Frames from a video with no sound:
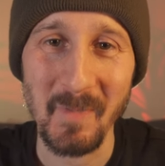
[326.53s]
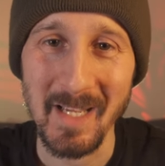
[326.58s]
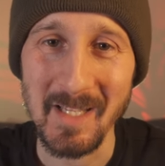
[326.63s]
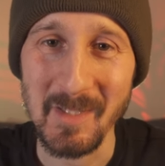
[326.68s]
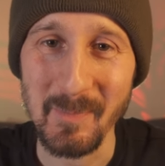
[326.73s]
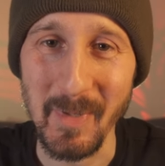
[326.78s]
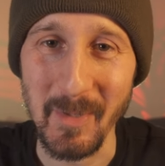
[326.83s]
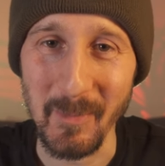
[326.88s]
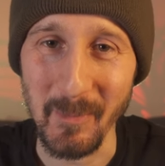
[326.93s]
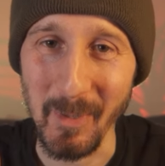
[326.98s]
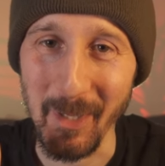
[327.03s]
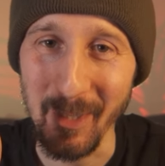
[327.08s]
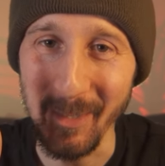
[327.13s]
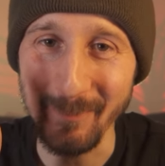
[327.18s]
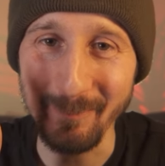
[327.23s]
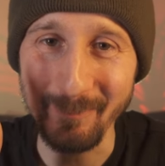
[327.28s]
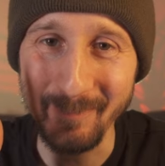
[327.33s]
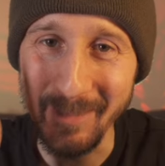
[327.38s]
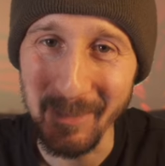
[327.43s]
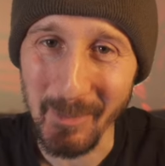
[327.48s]
Spero
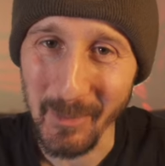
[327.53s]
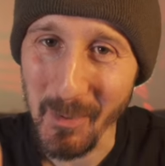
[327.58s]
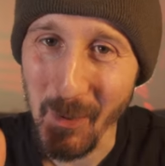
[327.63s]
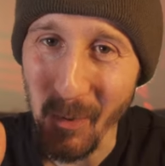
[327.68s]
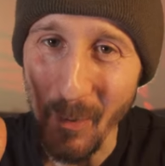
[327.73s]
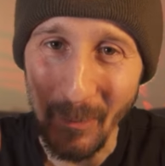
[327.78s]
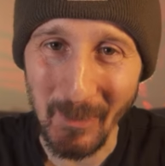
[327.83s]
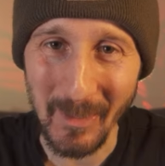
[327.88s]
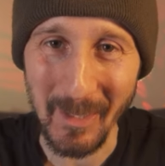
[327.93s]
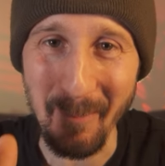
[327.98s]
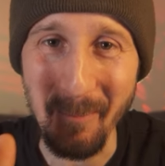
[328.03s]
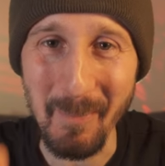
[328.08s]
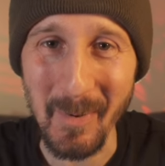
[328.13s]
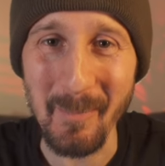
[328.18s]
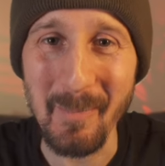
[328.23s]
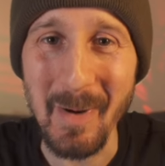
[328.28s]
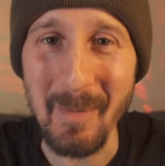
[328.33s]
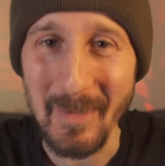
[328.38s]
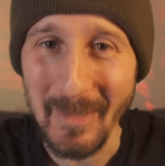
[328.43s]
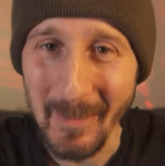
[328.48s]
di non incorrere in
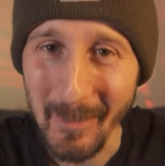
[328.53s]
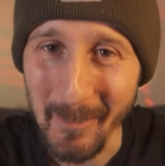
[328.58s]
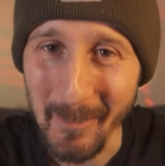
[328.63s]
problemi di